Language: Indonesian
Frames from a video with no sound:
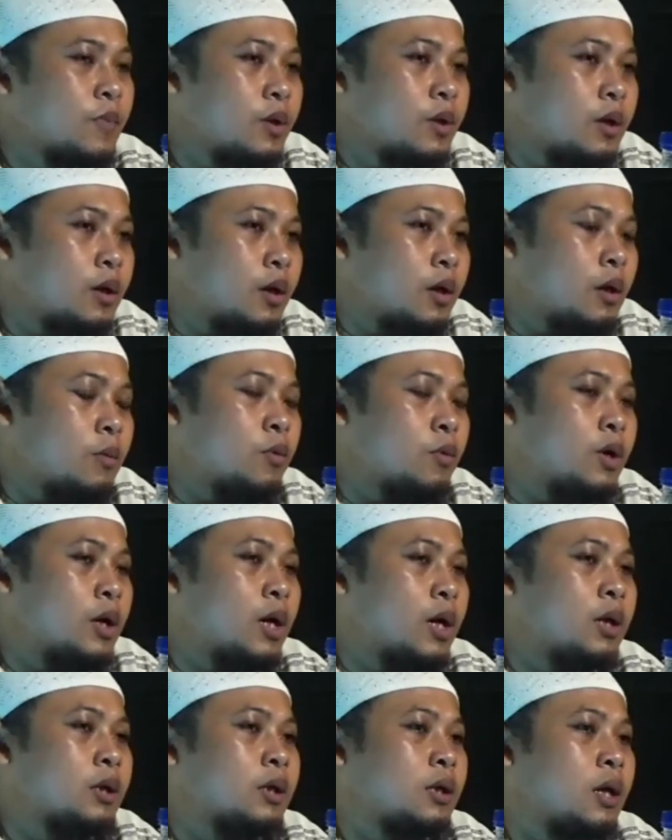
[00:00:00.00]
namun
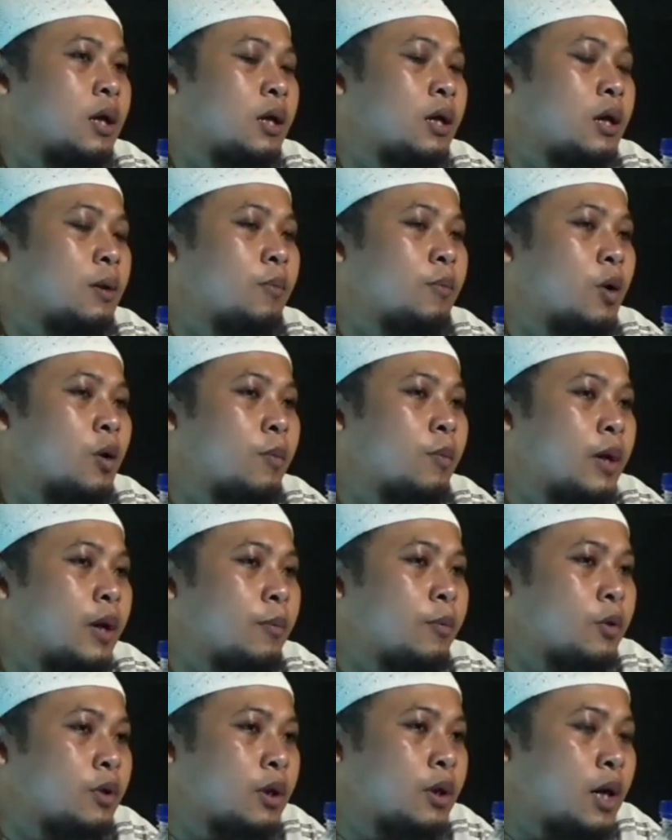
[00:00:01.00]
di antaranya beliau
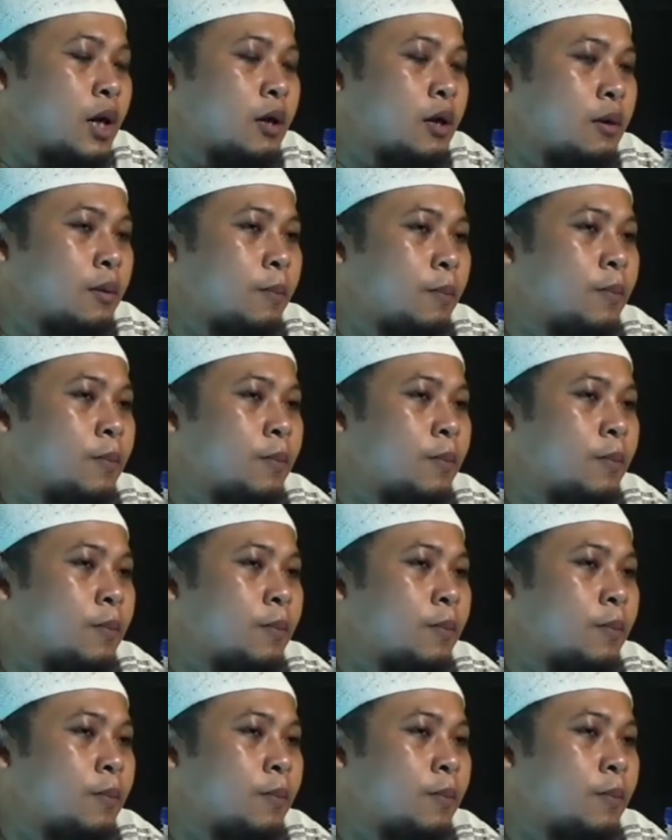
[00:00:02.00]
menyebutkan